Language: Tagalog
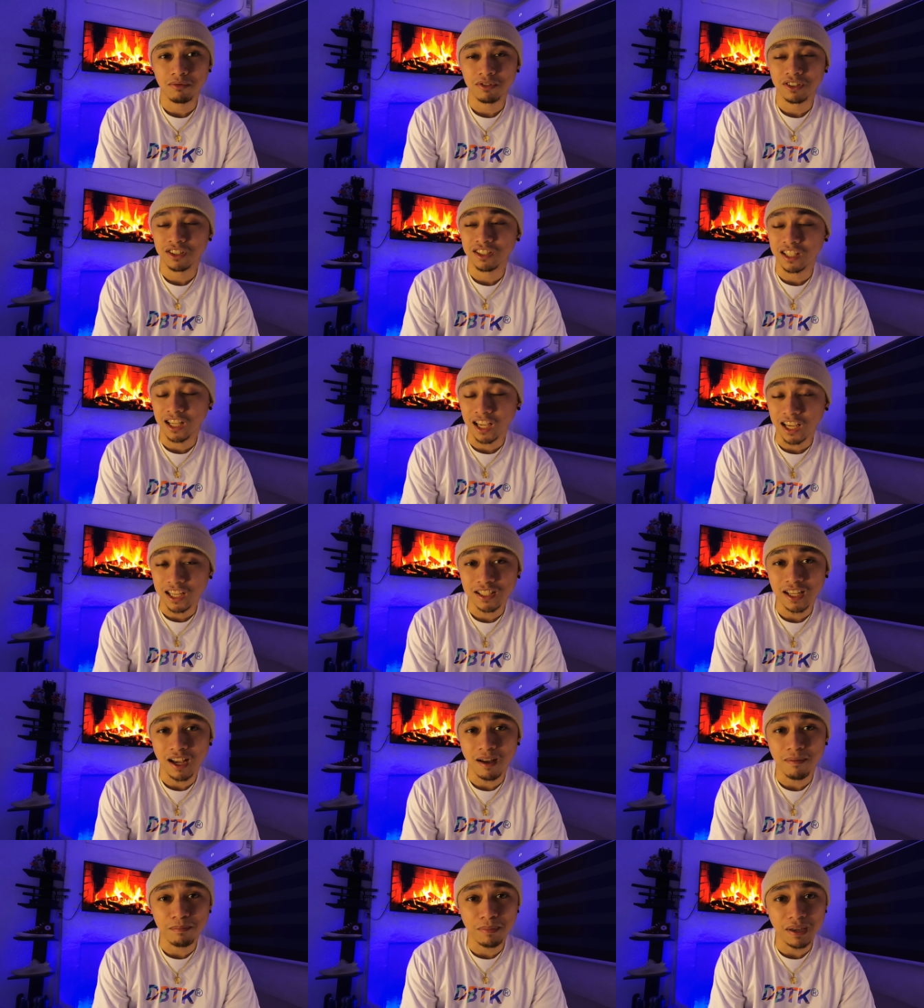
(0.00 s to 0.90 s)

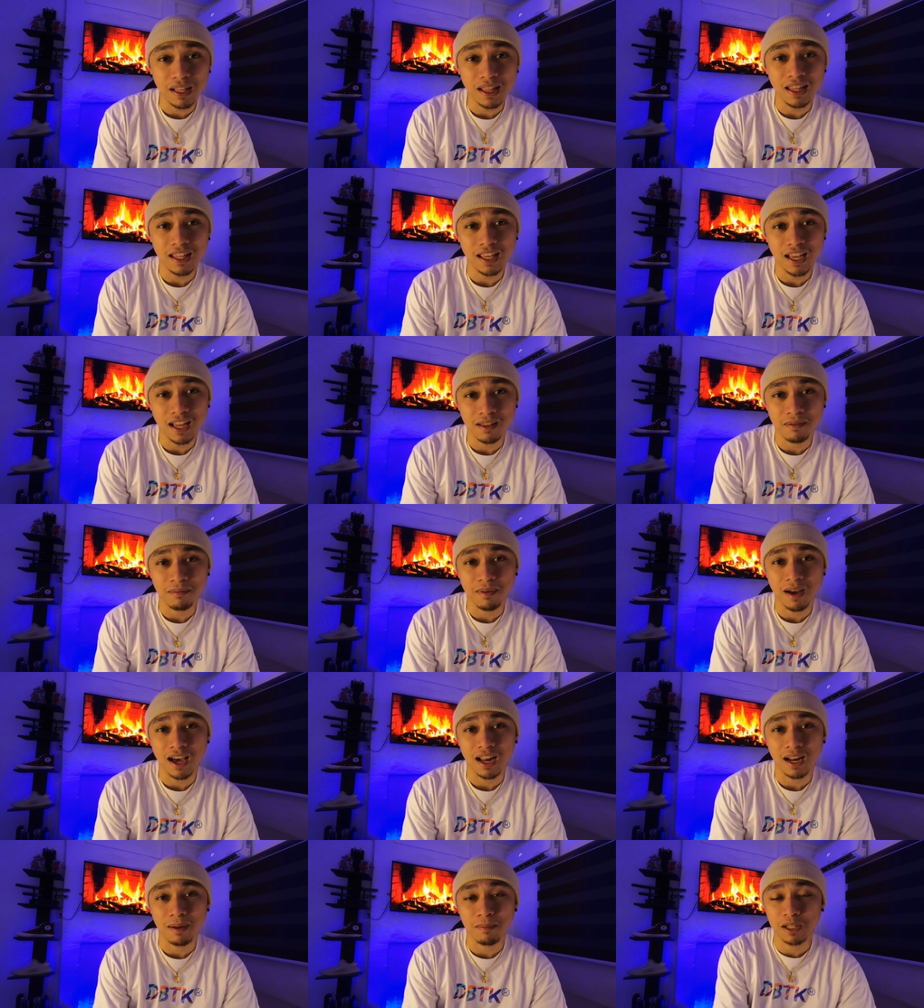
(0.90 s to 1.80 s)
Sex appeal yan,
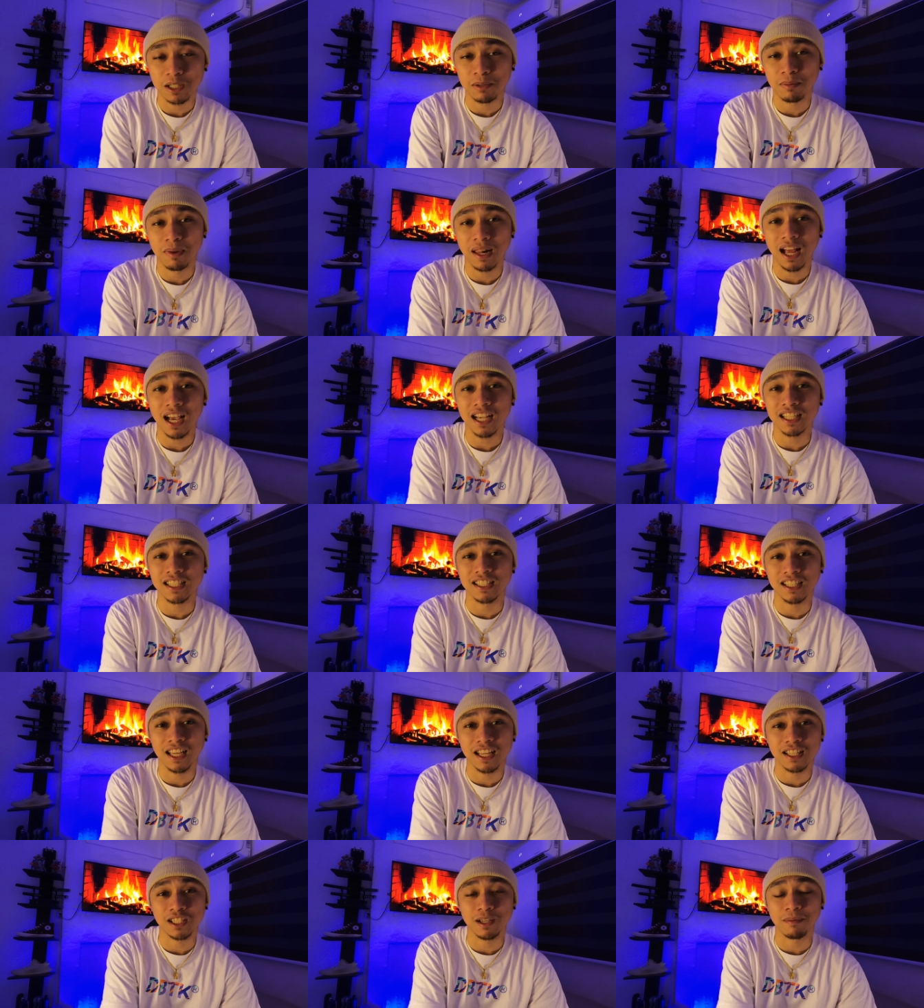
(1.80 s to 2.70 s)
pare. Mas malakas
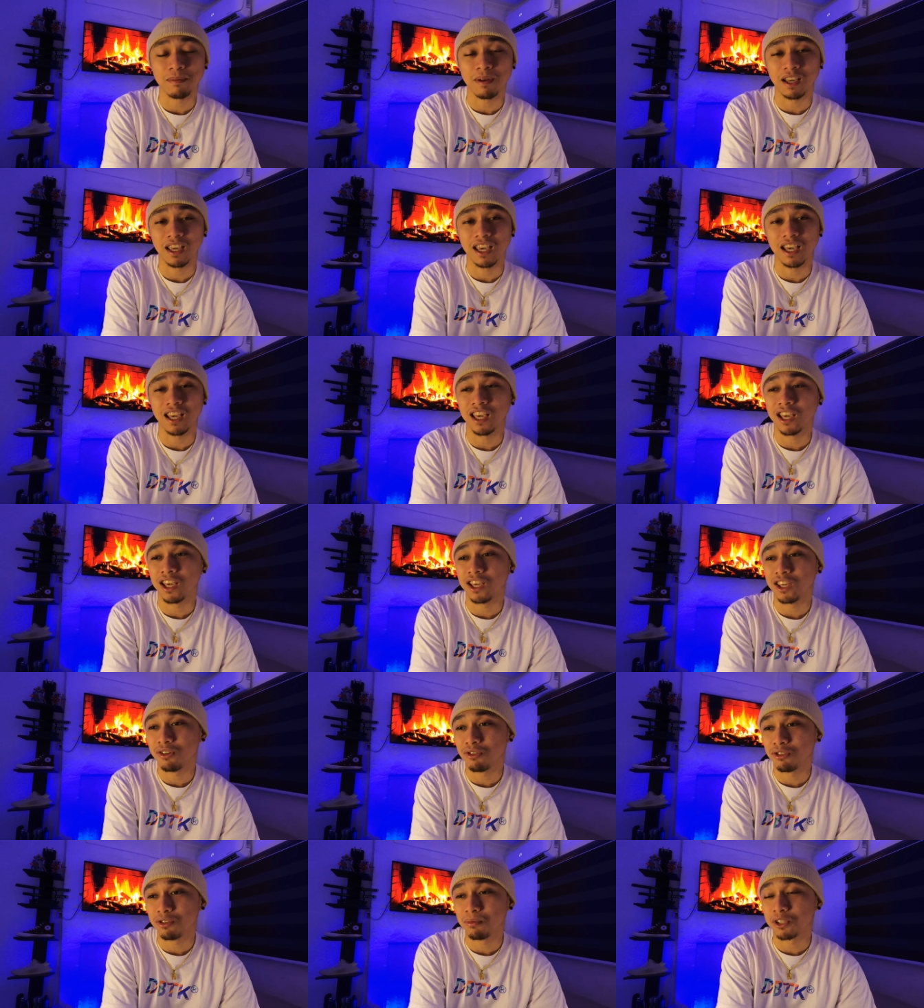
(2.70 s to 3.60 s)
yan sa pagiging
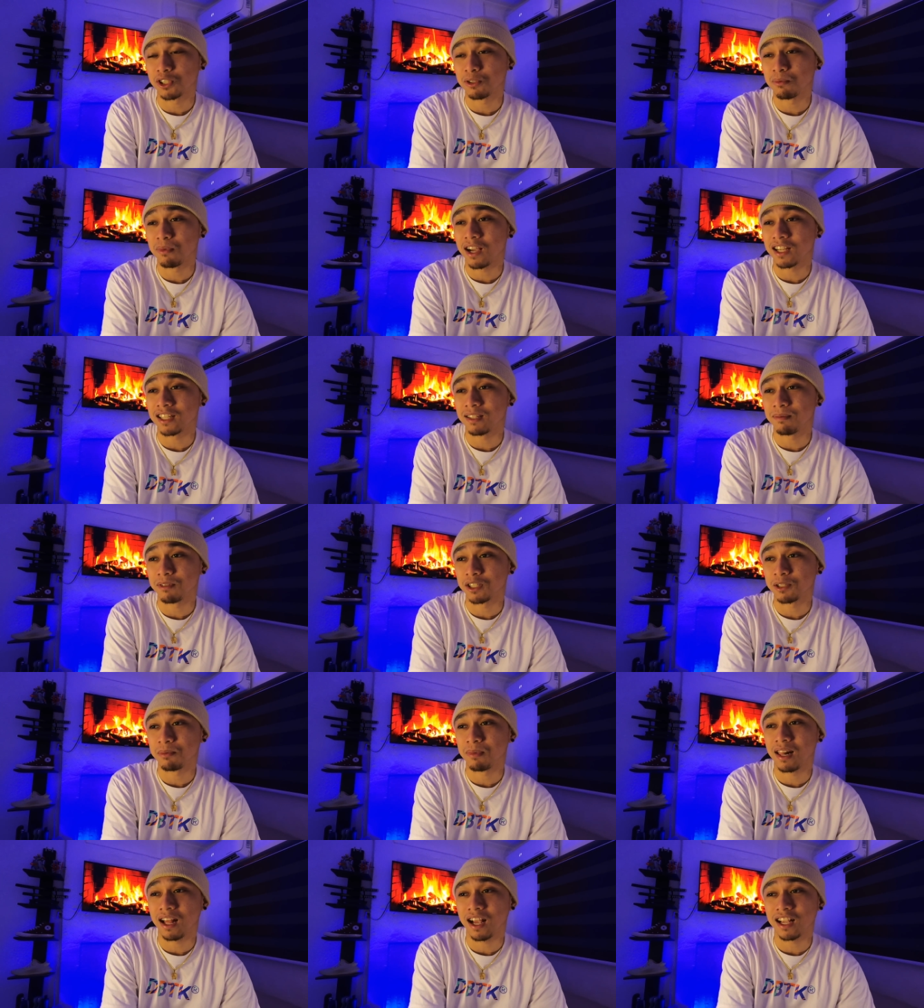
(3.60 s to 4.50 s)
cute, mas, maka- mas
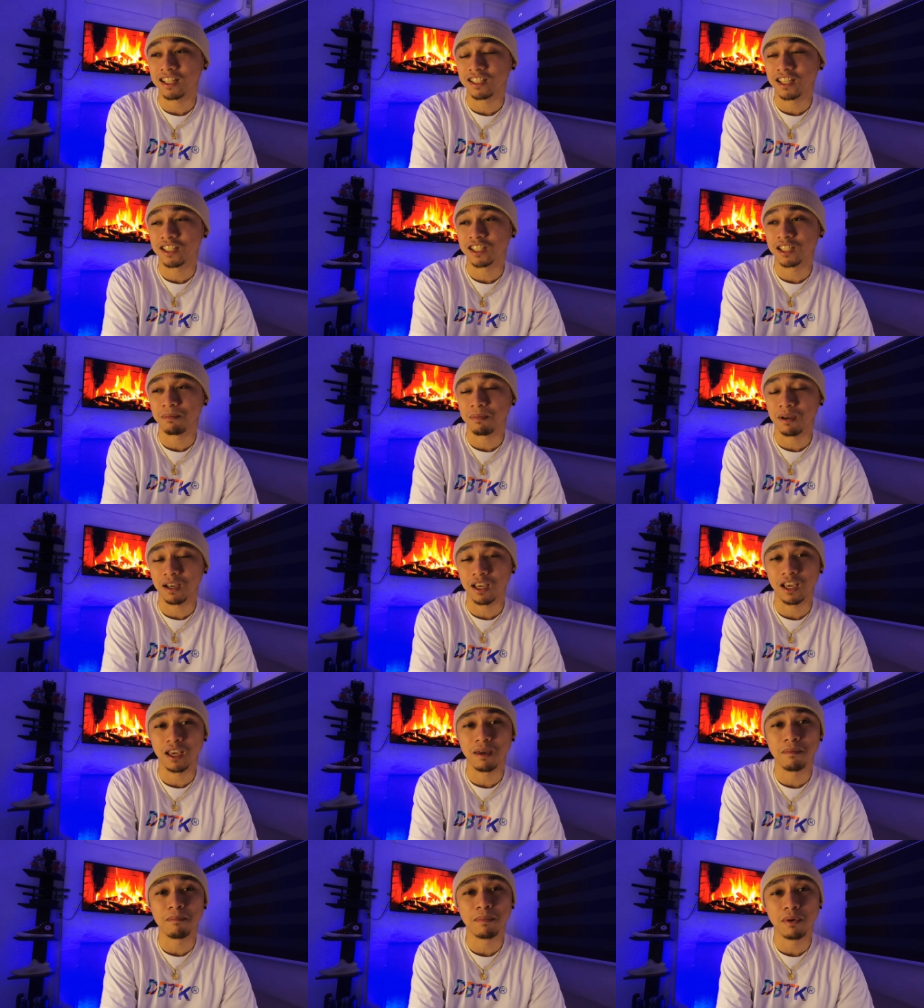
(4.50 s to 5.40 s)
malakas yan sa
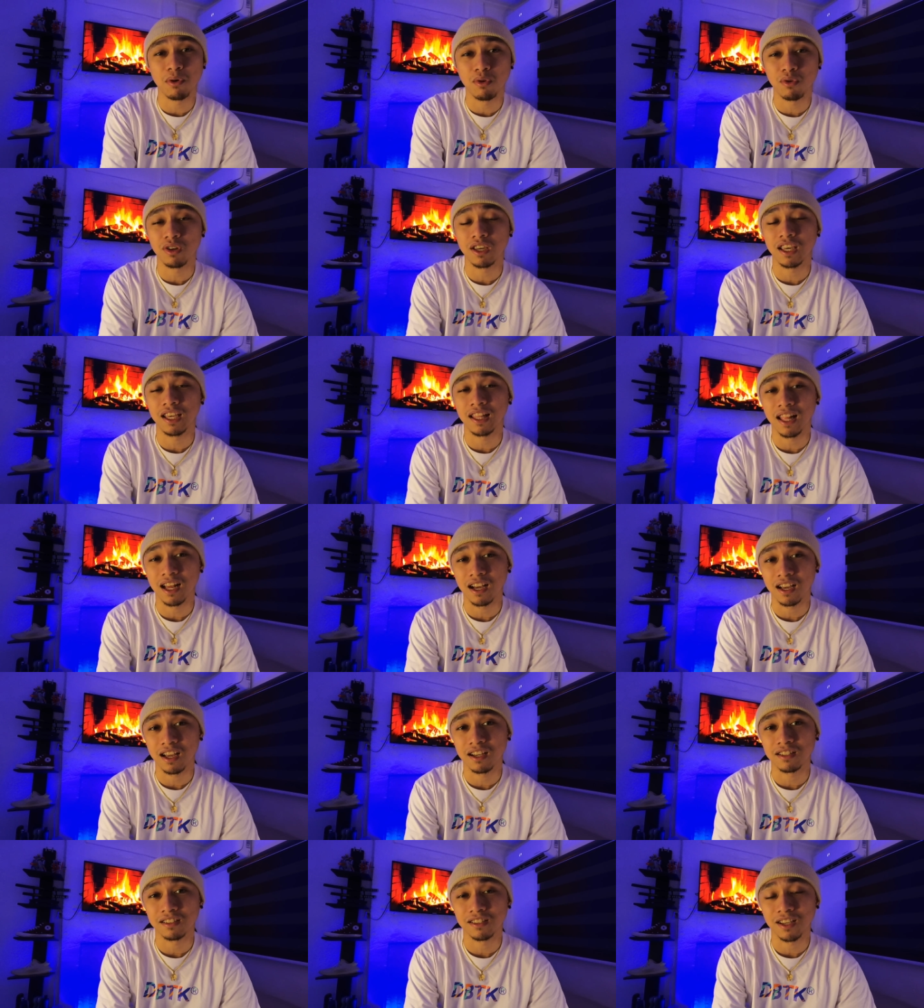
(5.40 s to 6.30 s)
pagiging pogi lang
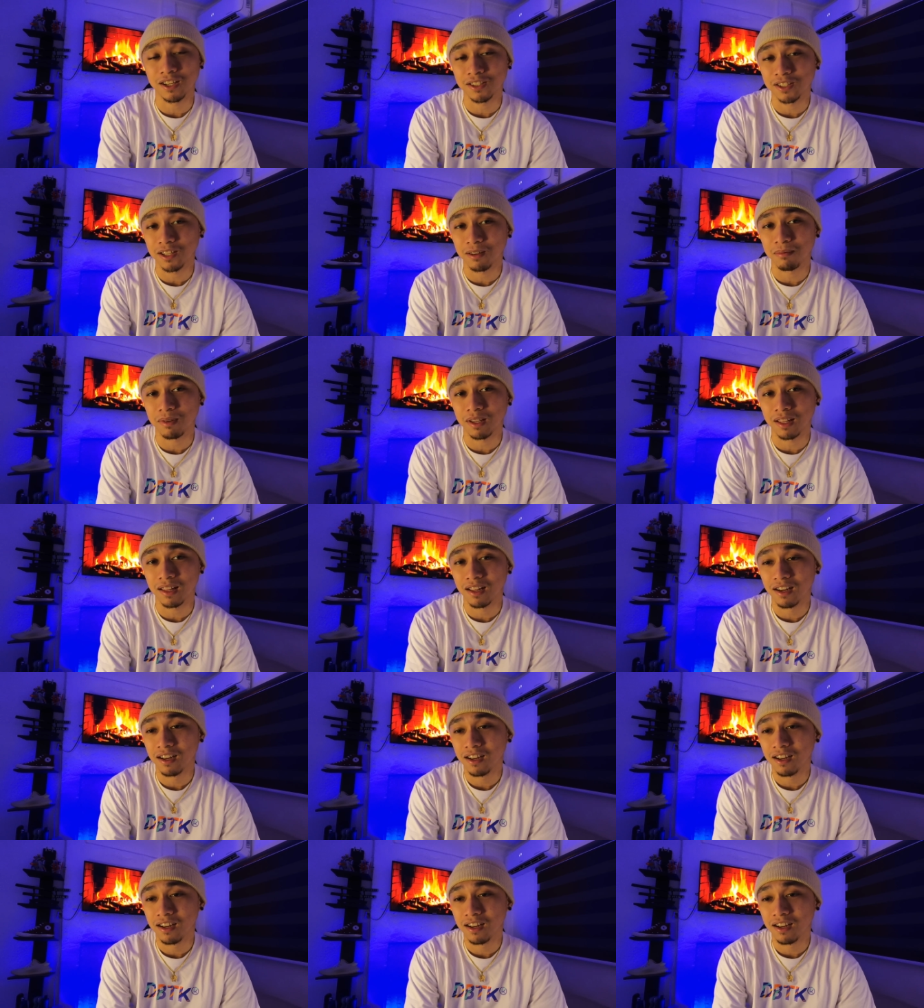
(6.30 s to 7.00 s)
ang sex appeal,